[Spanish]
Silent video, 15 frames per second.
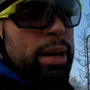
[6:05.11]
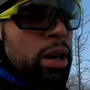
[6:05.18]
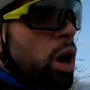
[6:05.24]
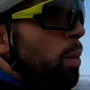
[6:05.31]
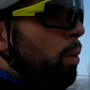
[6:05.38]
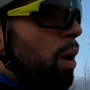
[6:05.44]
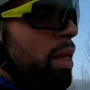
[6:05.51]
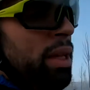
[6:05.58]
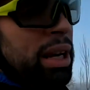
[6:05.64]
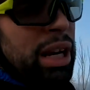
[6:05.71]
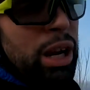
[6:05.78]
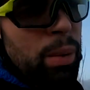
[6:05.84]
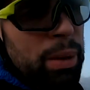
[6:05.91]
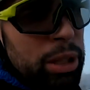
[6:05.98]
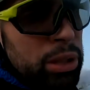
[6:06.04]
no puedo hacer
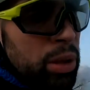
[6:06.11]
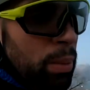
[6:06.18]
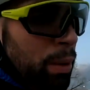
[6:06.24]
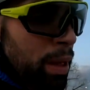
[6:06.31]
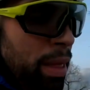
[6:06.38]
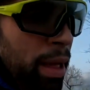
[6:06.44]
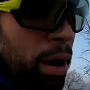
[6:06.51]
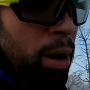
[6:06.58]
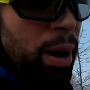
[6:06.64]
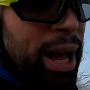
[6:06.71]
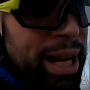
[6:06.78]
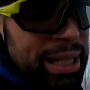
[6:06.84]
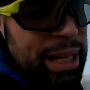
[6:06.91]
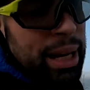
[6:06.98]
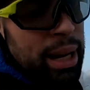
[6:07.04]
kilómetros, no puedo hacer
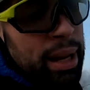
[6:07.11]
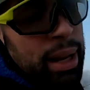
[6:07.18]
horas